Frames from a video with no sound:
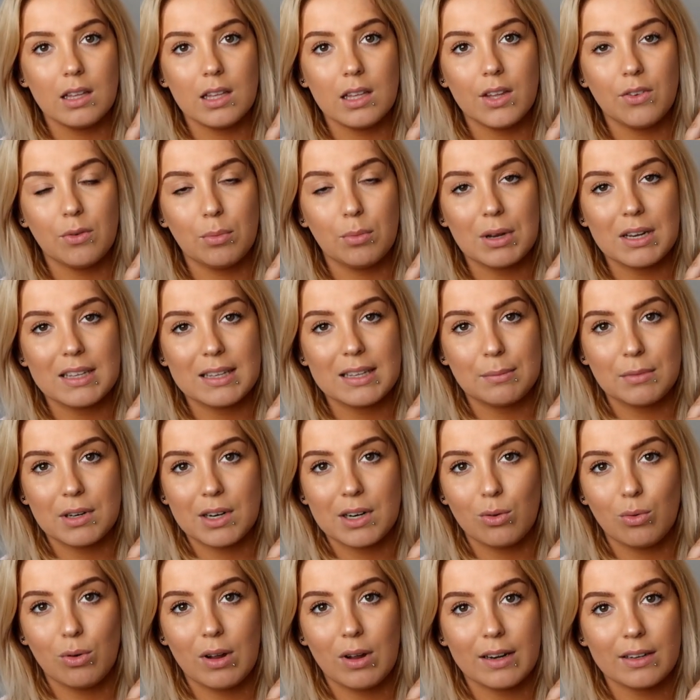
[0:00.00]
nie wiem ile tam
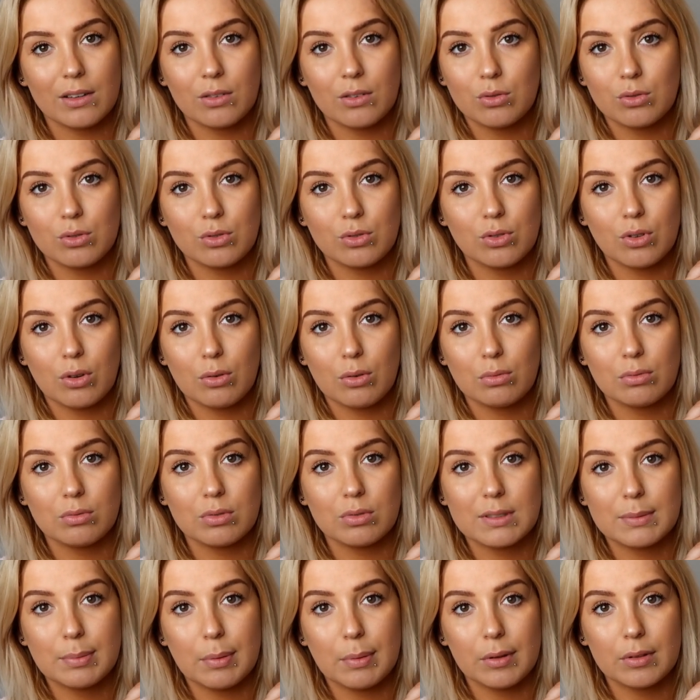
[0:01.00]
regularnie kosztują
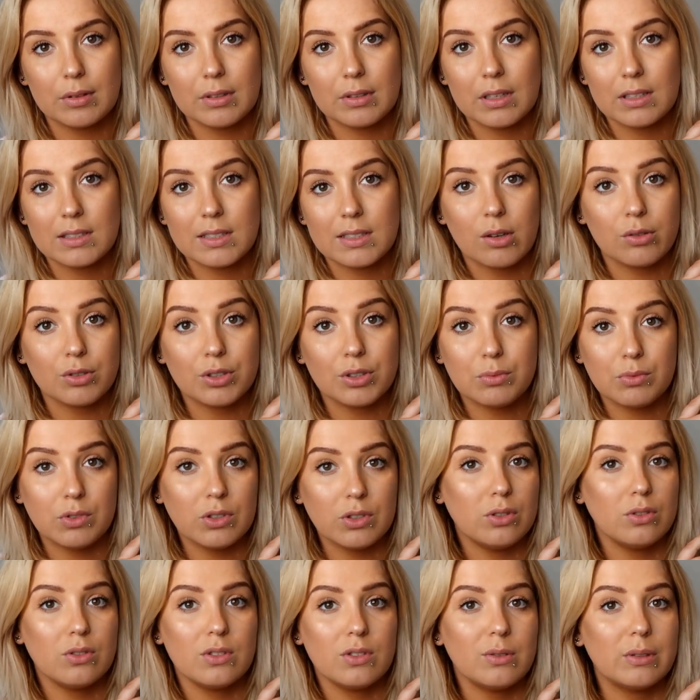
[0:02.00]
spodnie, z
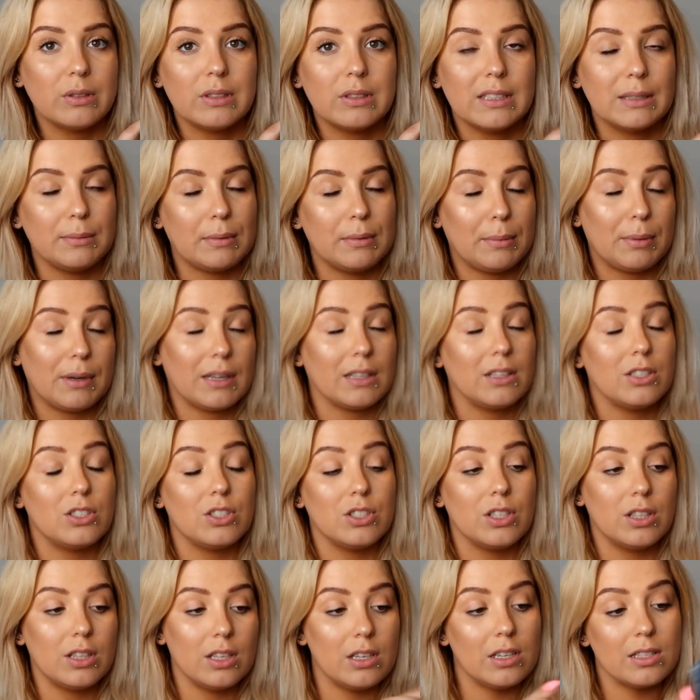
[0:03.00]
80 zł chyba
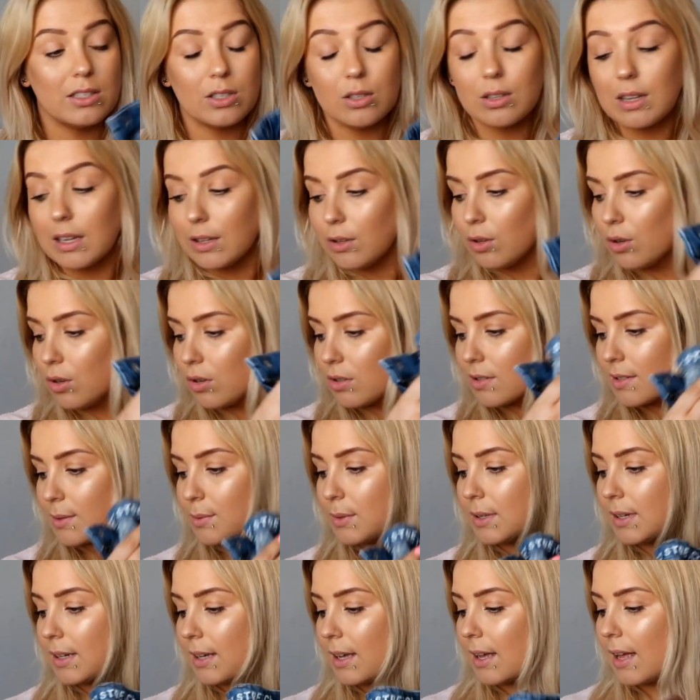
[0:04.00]
praktycznie tyle co dla
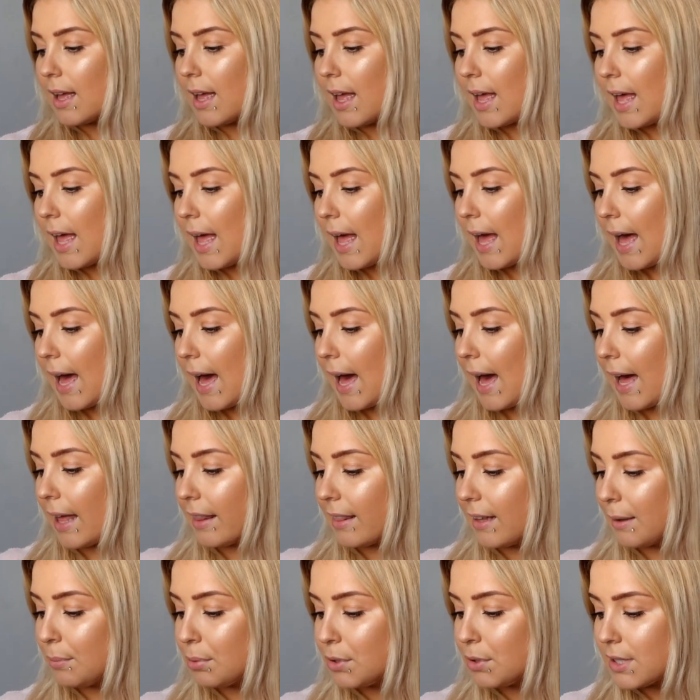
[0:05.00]
dorosłych
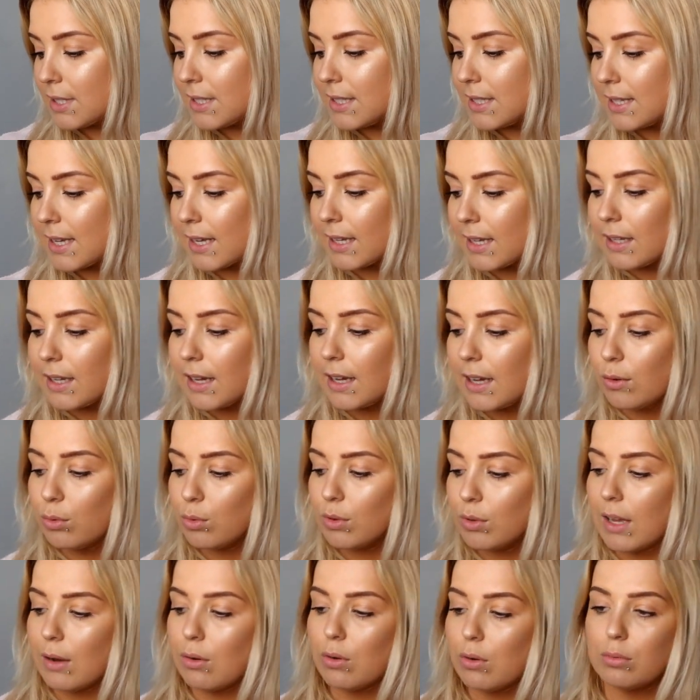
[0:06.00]
a na przecenie
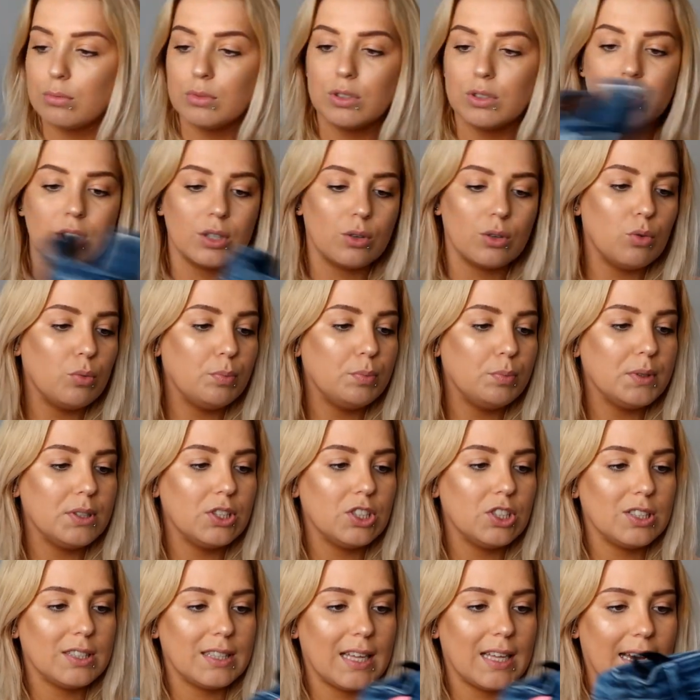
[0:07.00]
udało mi się
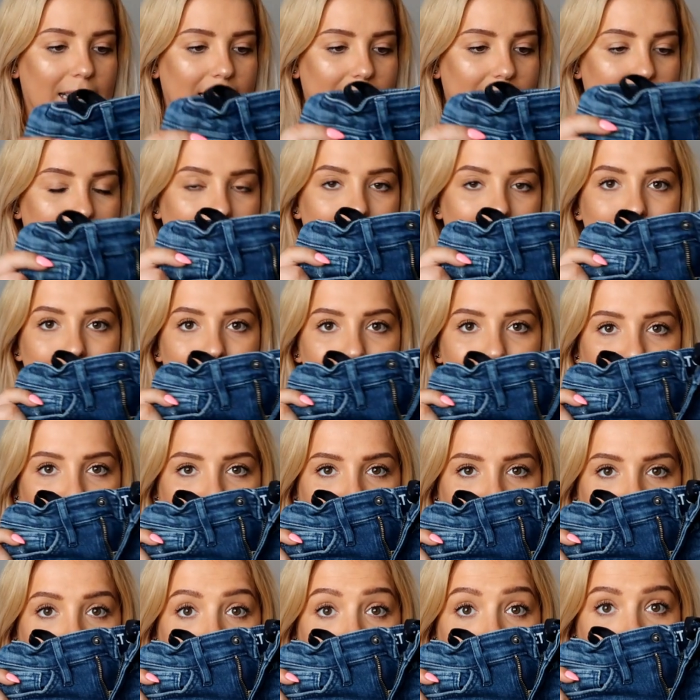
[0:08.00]
kupić takie
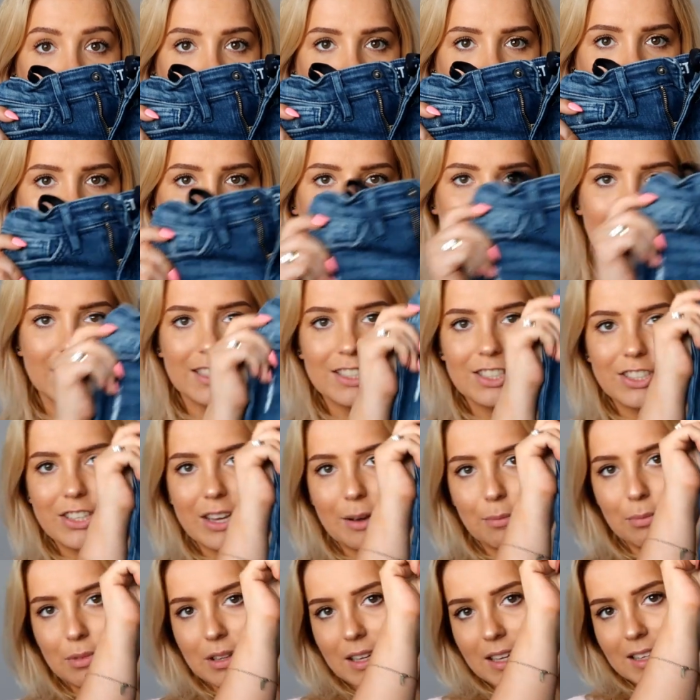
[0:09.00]
przecierane,
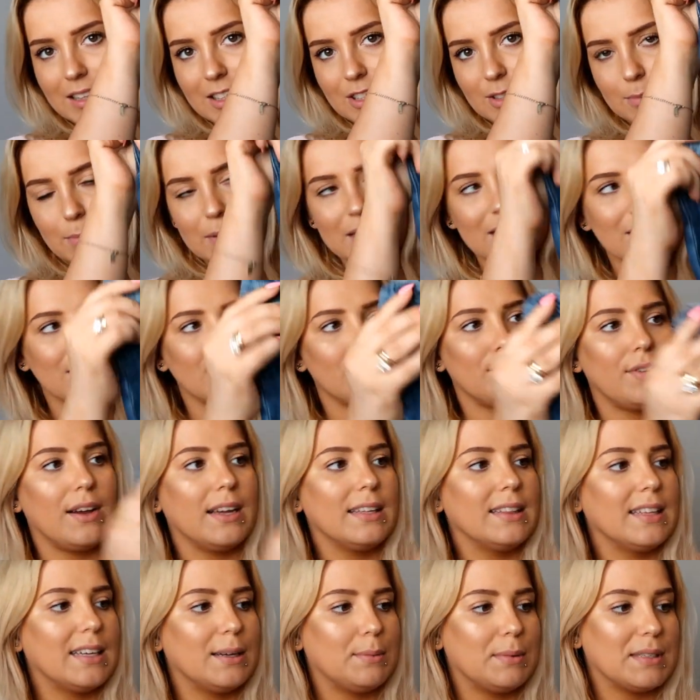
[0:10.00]
ciemne, też bardzo
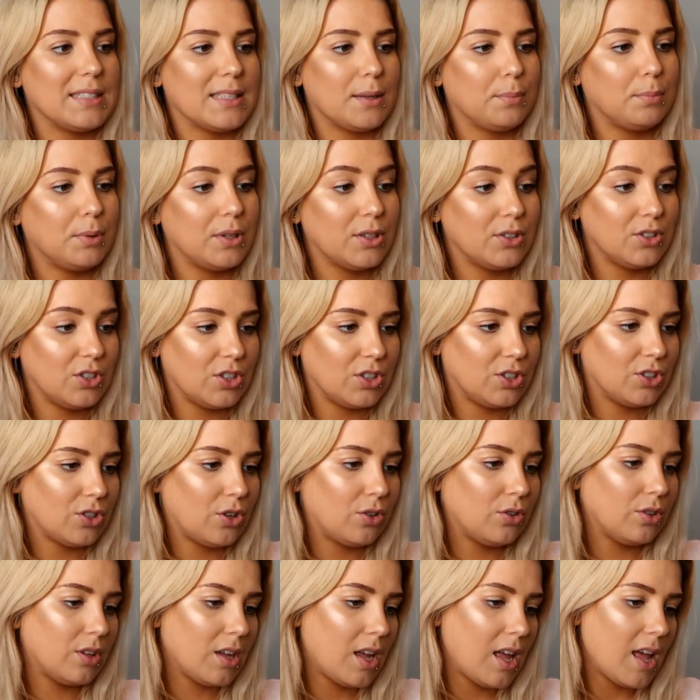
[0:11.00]
fajne, chyba za
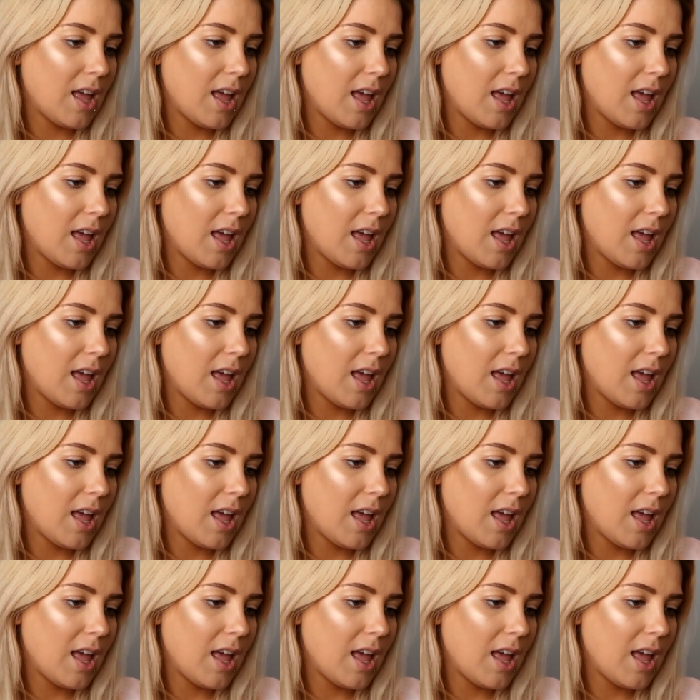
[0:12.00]
50